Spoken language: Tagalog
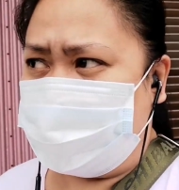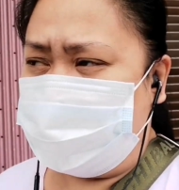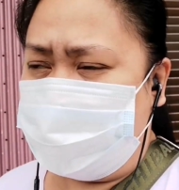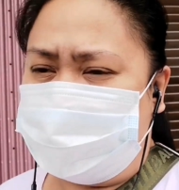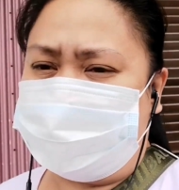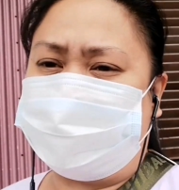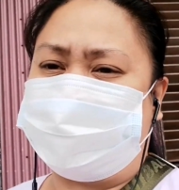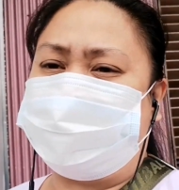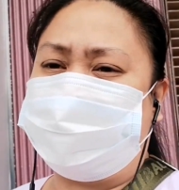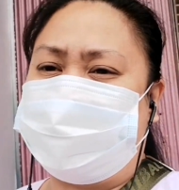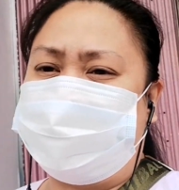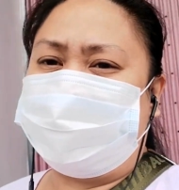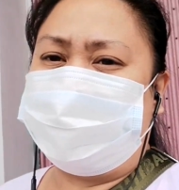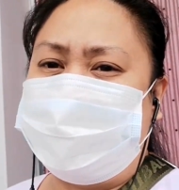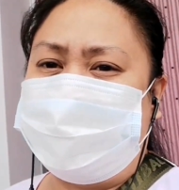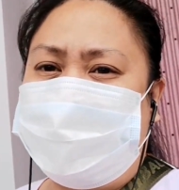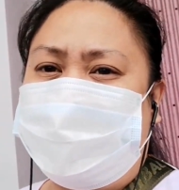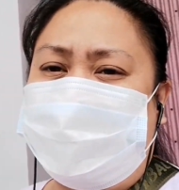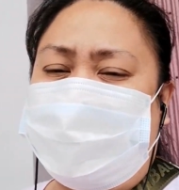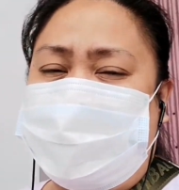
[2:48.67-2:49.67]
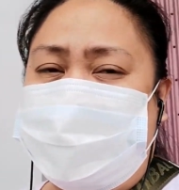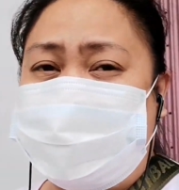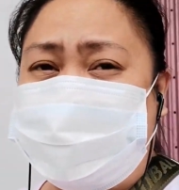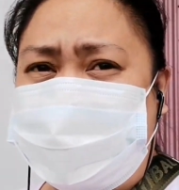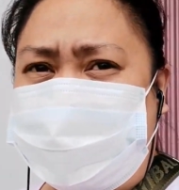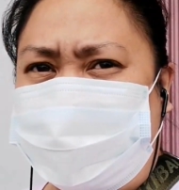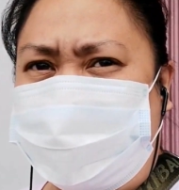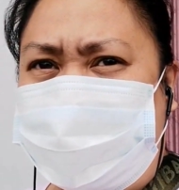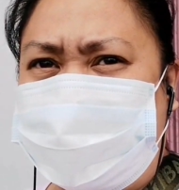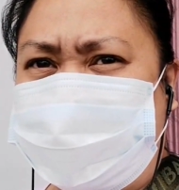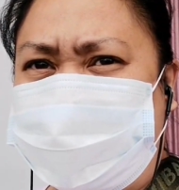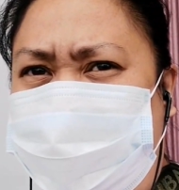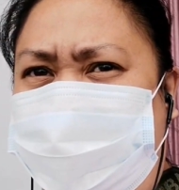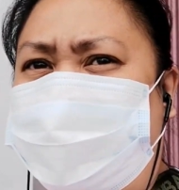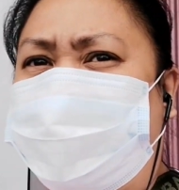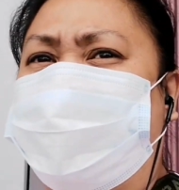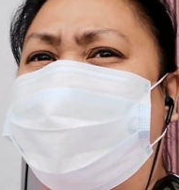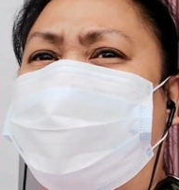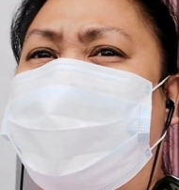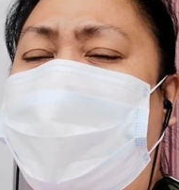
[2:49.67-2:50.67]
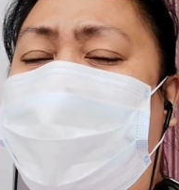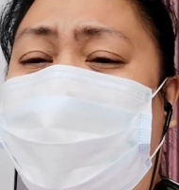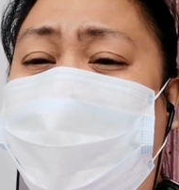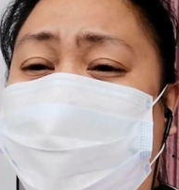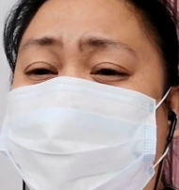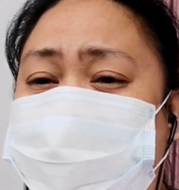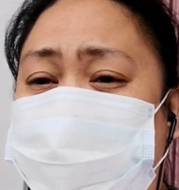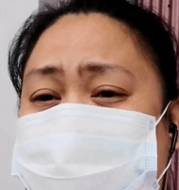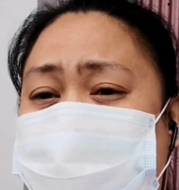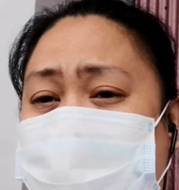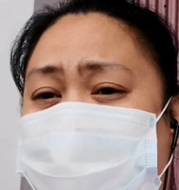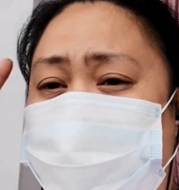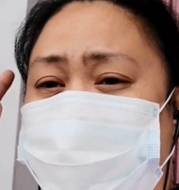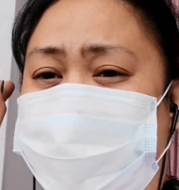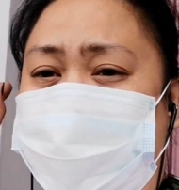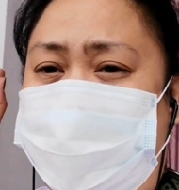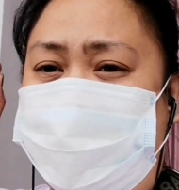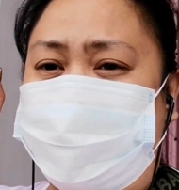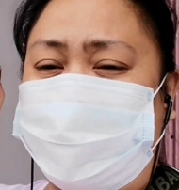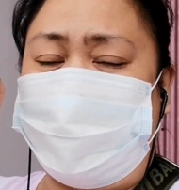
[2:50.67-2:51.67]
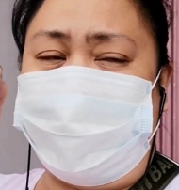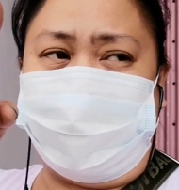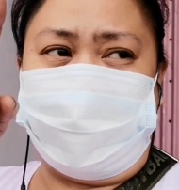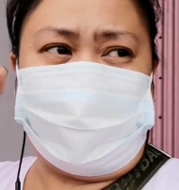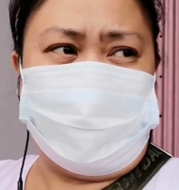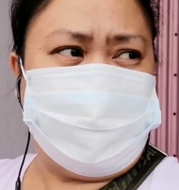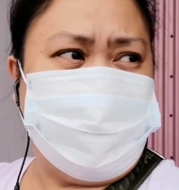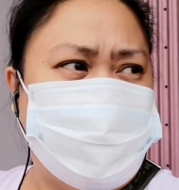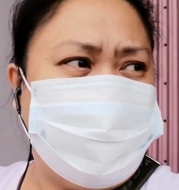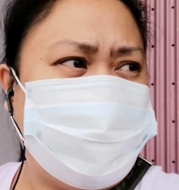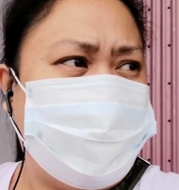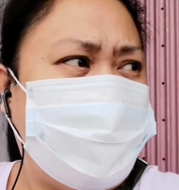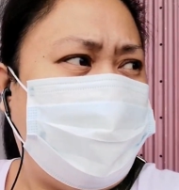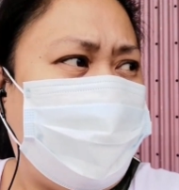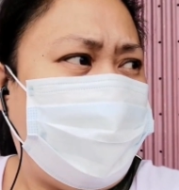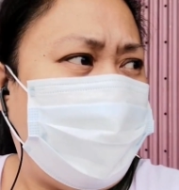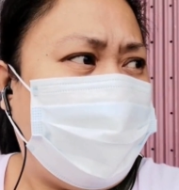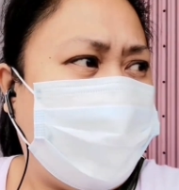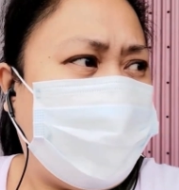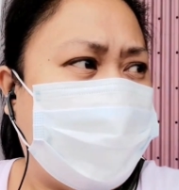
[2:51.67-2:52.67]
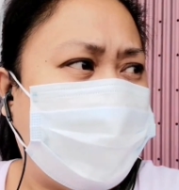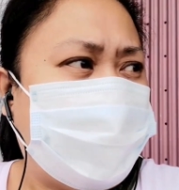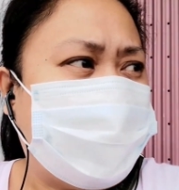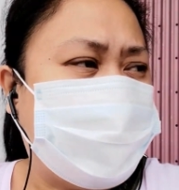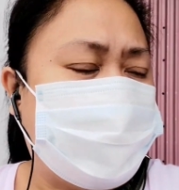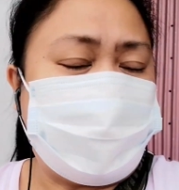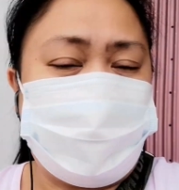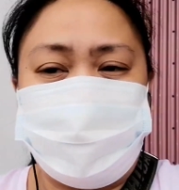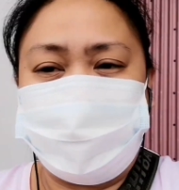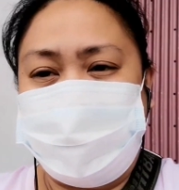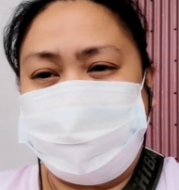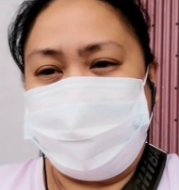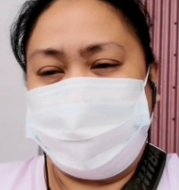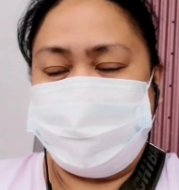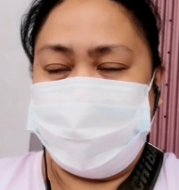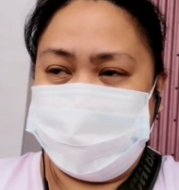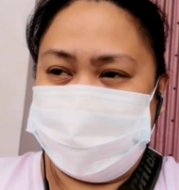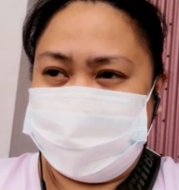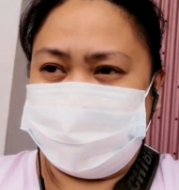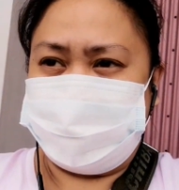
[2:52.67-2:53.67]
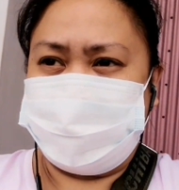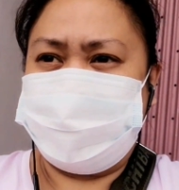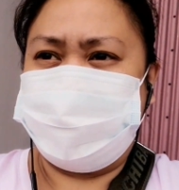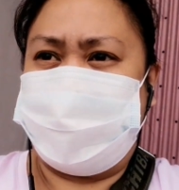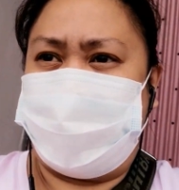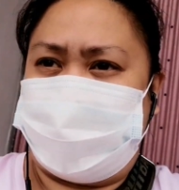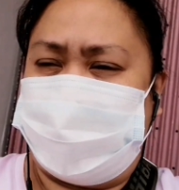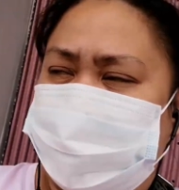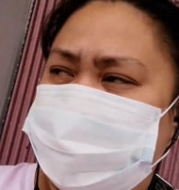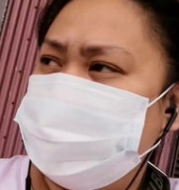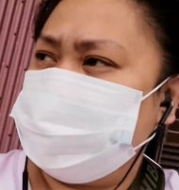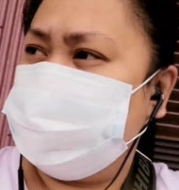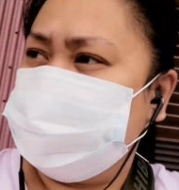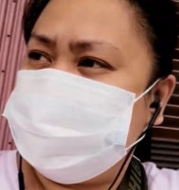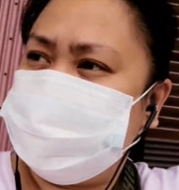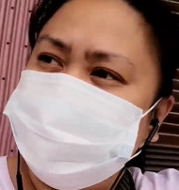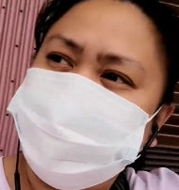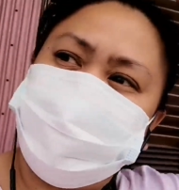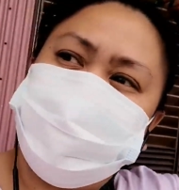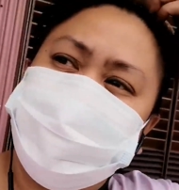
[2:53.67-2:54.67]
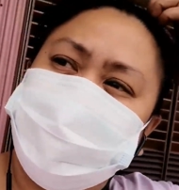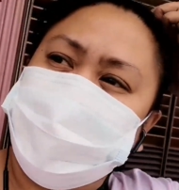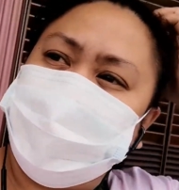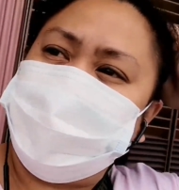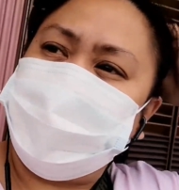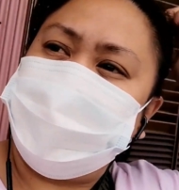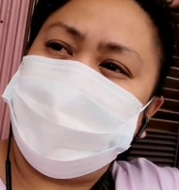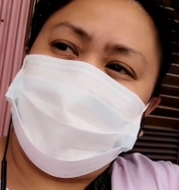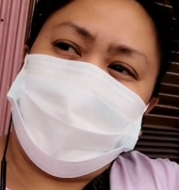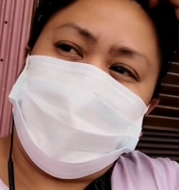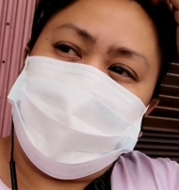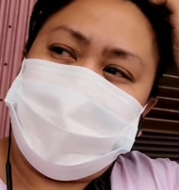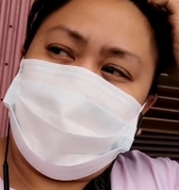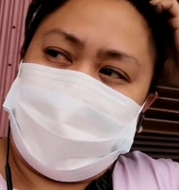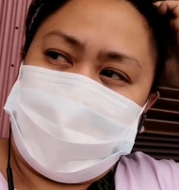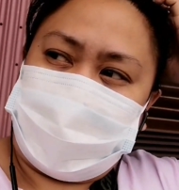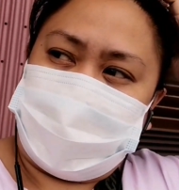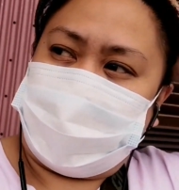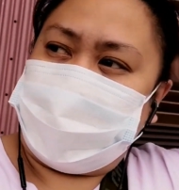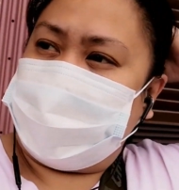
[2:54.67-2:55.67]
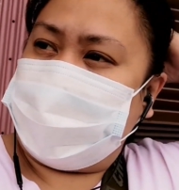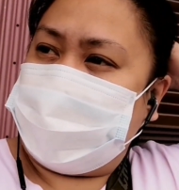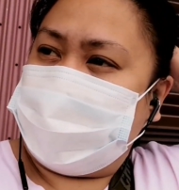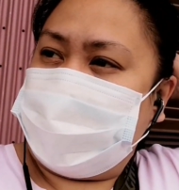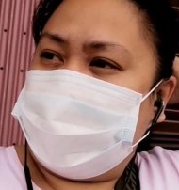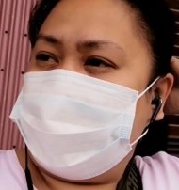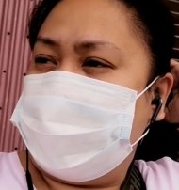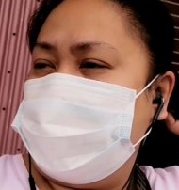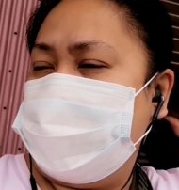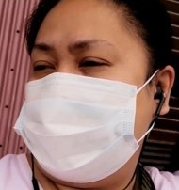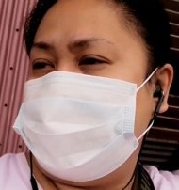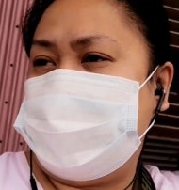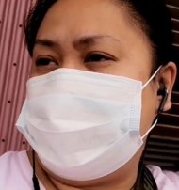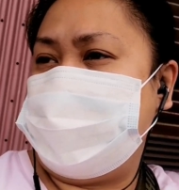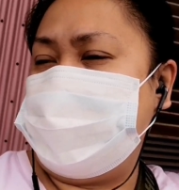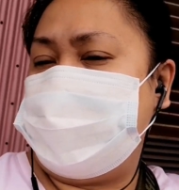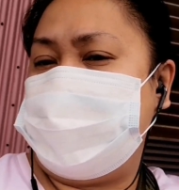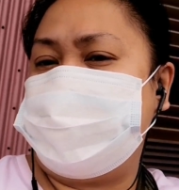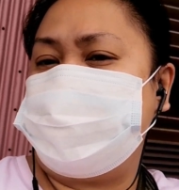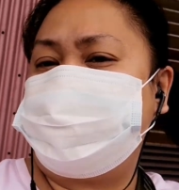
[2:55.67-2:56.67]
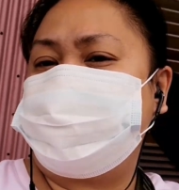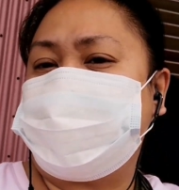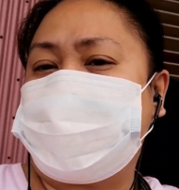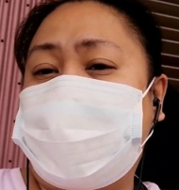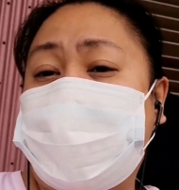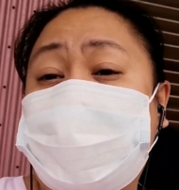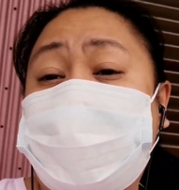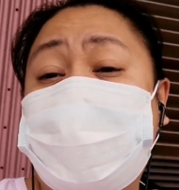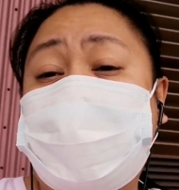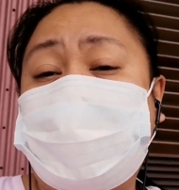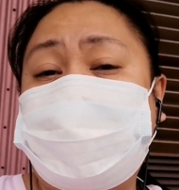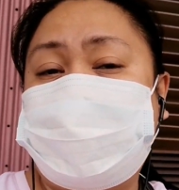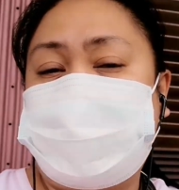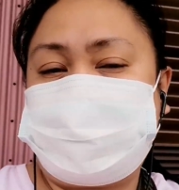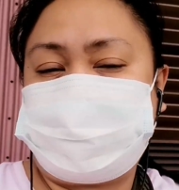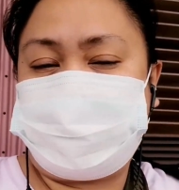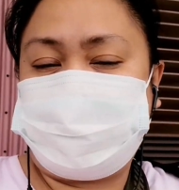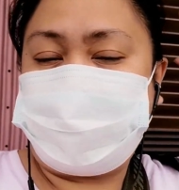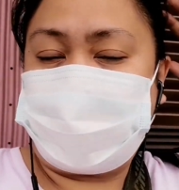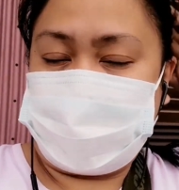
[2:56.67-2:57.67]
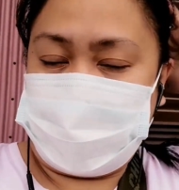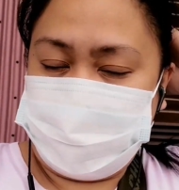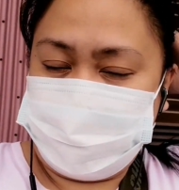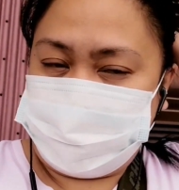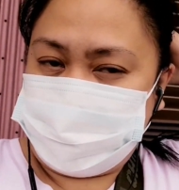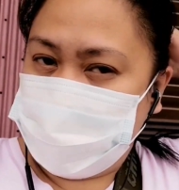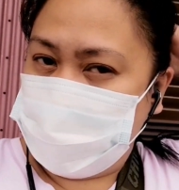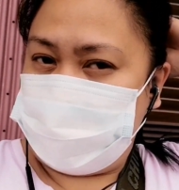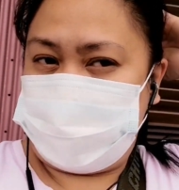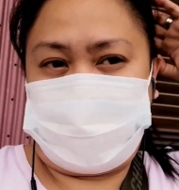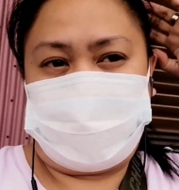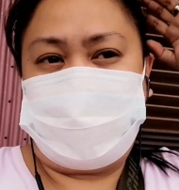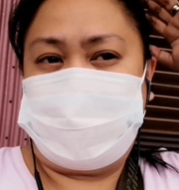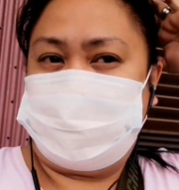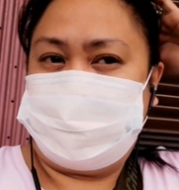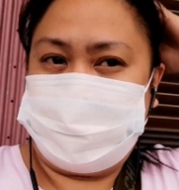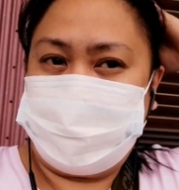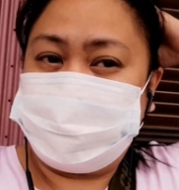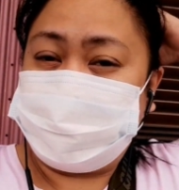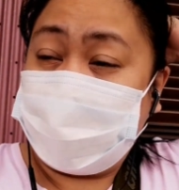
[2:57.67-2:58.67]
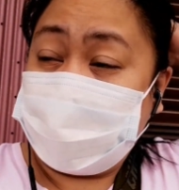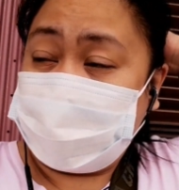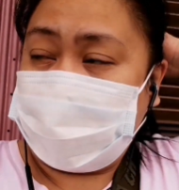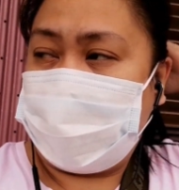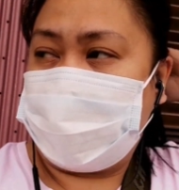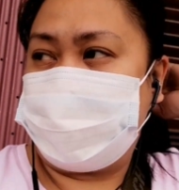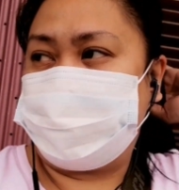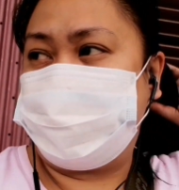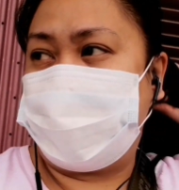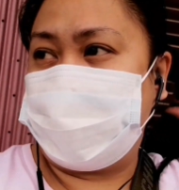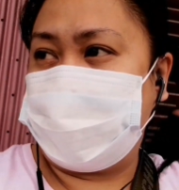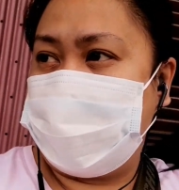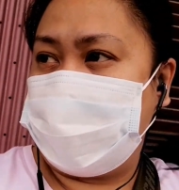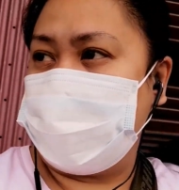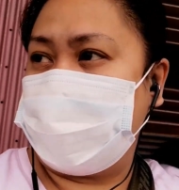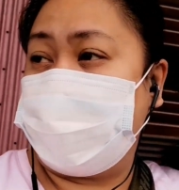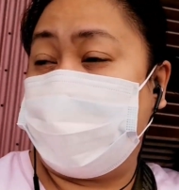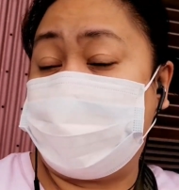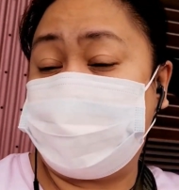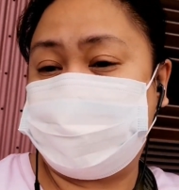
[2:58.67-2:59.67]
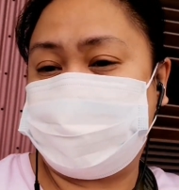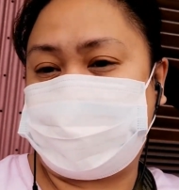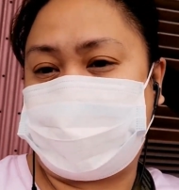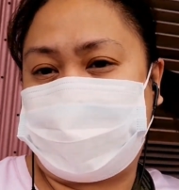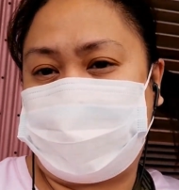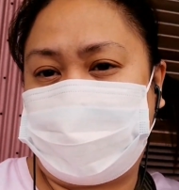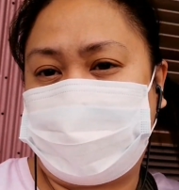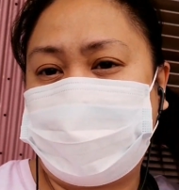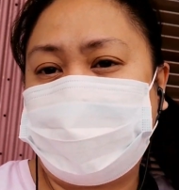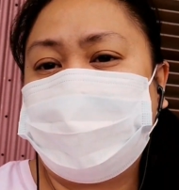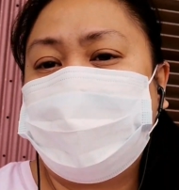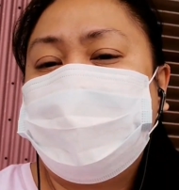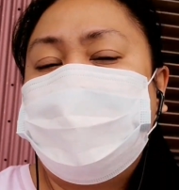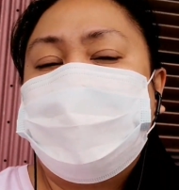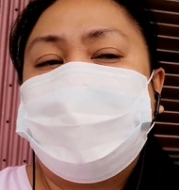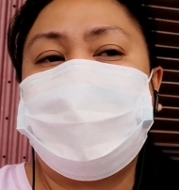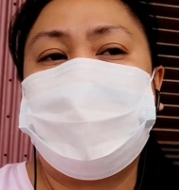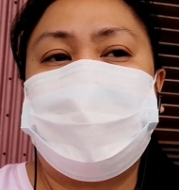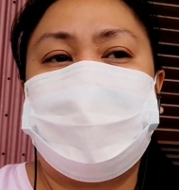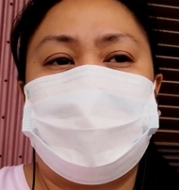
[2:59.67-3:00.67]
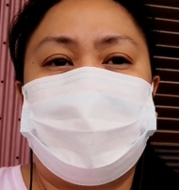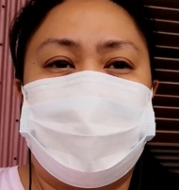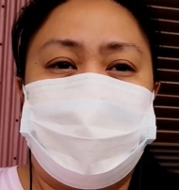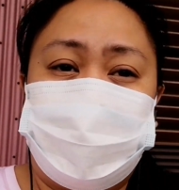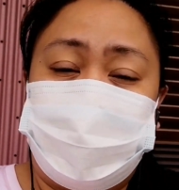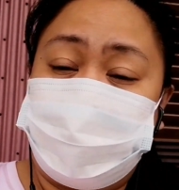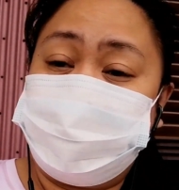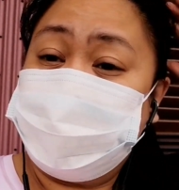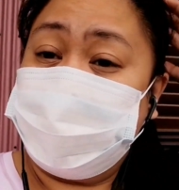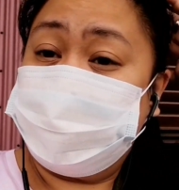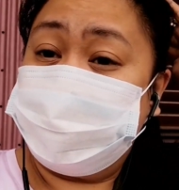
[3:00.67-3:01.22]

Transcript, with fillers: ngayon na sitwasyon, alam nyo na kung ano yon hindi ko nababanggitin yan eh, kailangan natin mag-impok ng pagkain man lang kahit sa loob